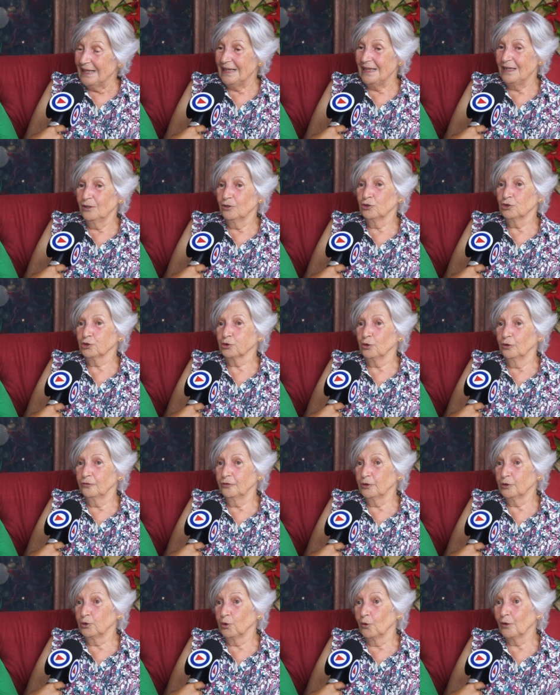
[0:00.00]
e nos
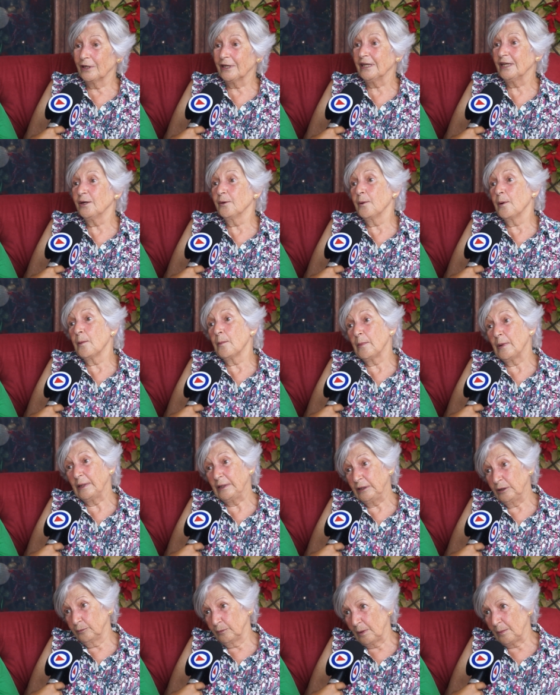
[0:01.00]
convidou e queria uma
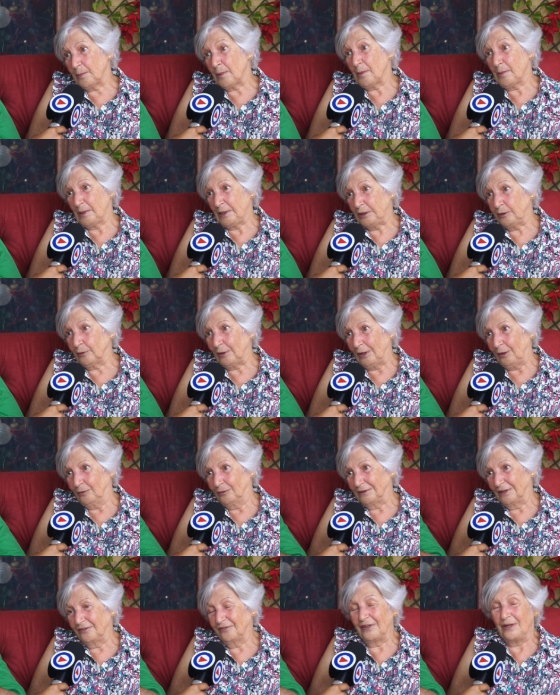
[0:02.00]
mãe, uma mãe
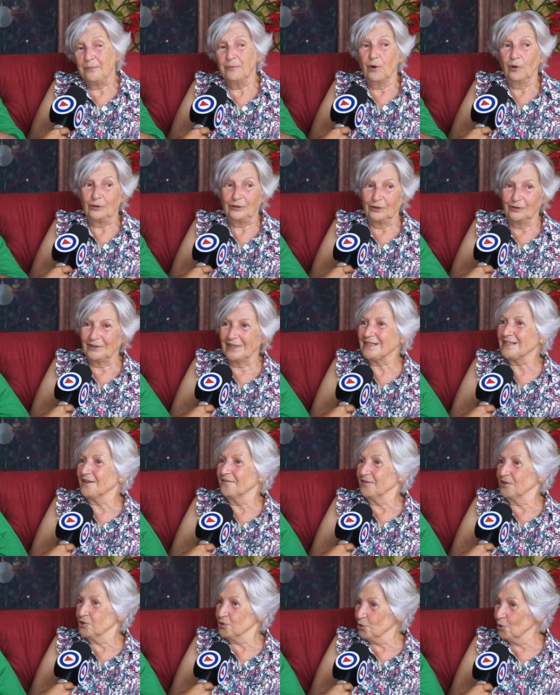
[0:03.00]
Noel. Eu falei, bom, então
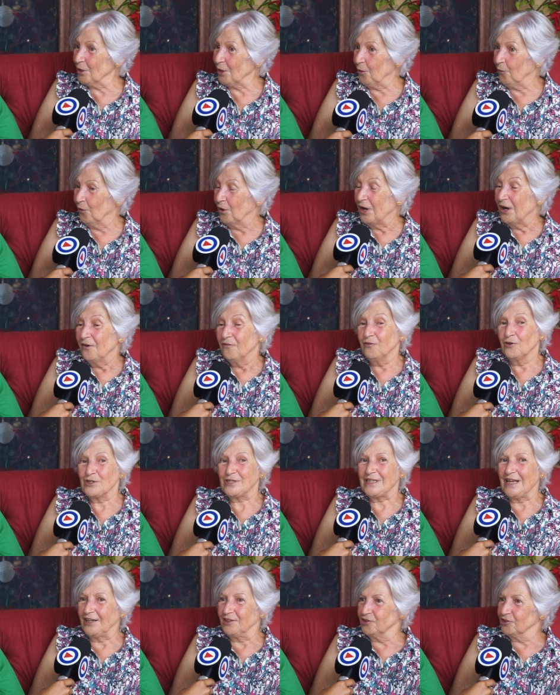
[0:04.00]
dessa vez sou eu, vou
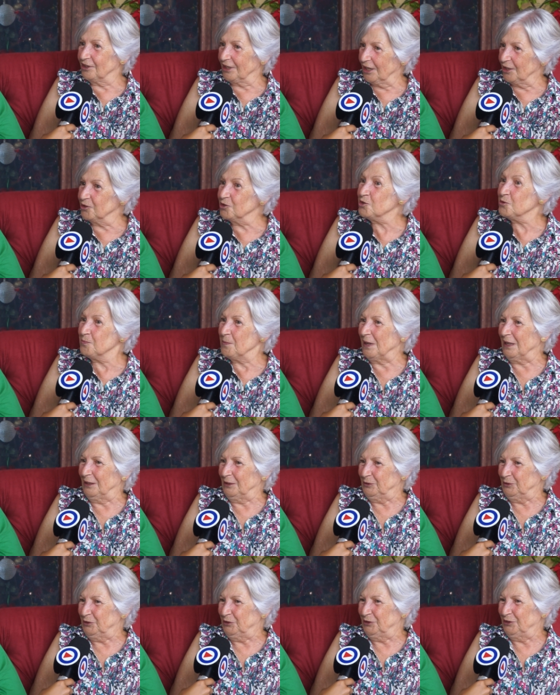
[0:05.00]
sair de trás dos
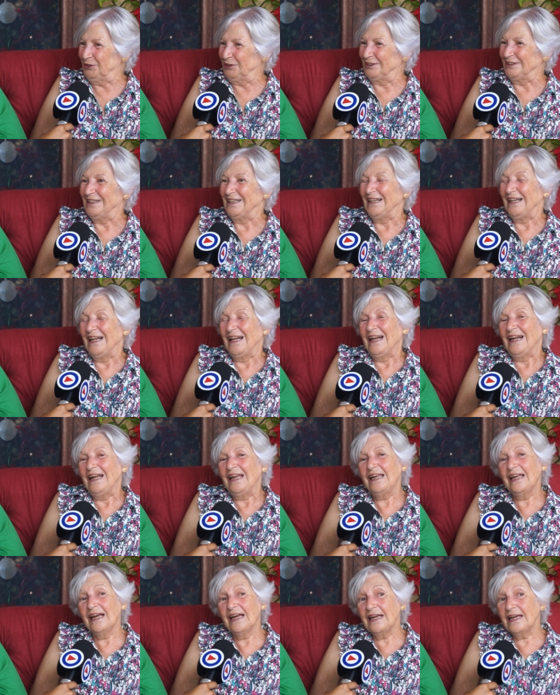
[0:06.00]
panos.
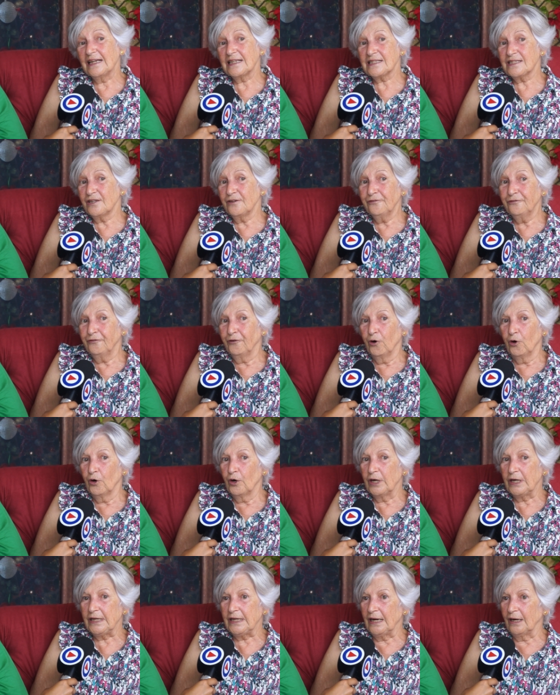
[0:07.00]
E aí assim
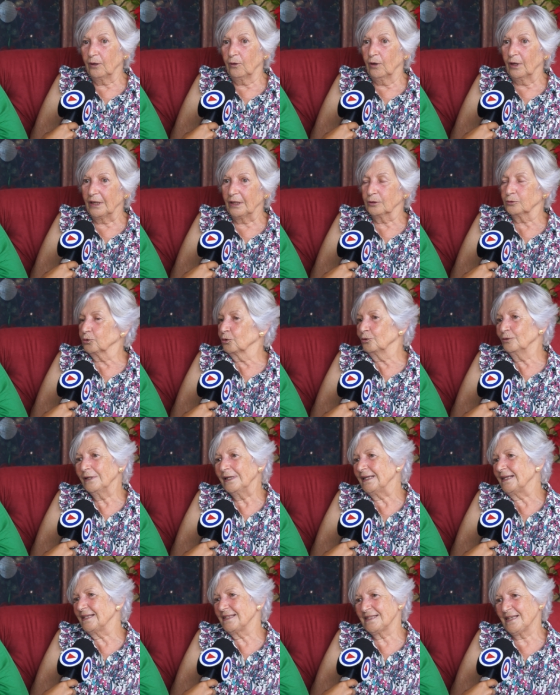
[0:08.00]
foi, e agora eu estou com
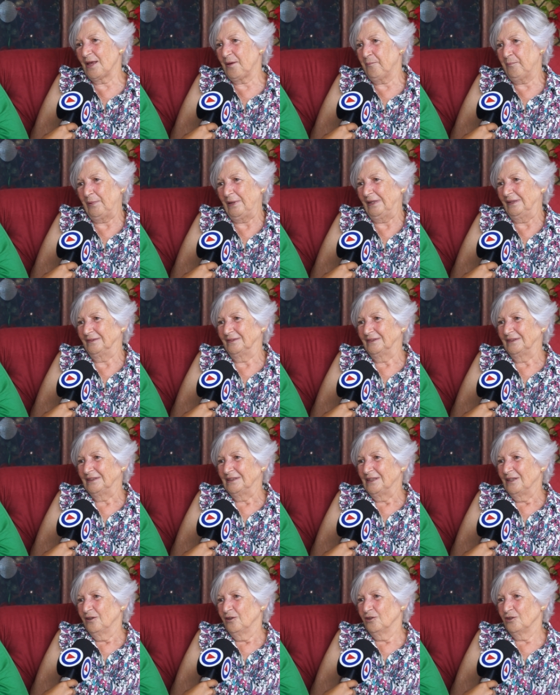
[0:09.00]
ele sempre.
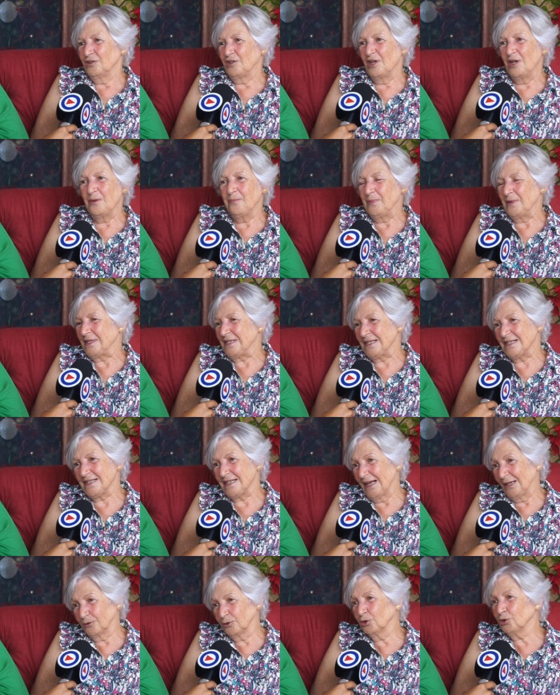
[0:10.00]
Onde ele
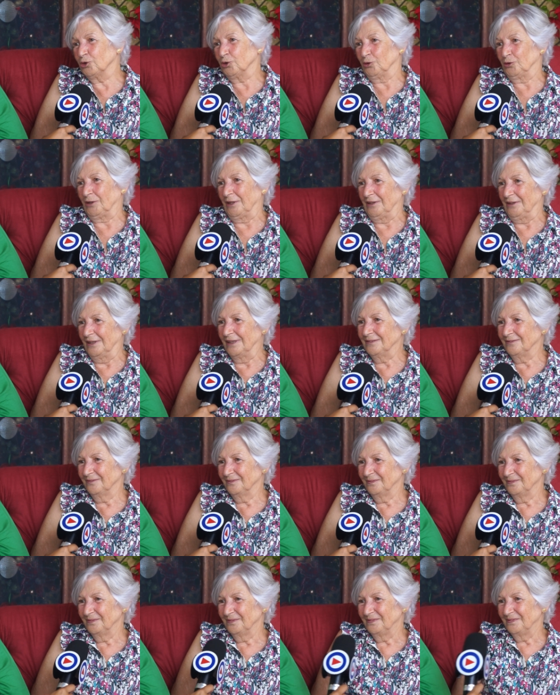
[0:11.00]
precisar, estou junta, né?
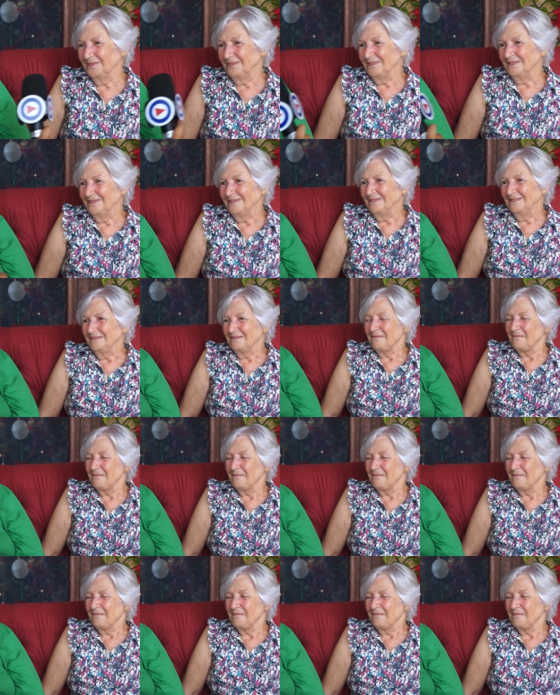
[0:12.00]
Então é, é,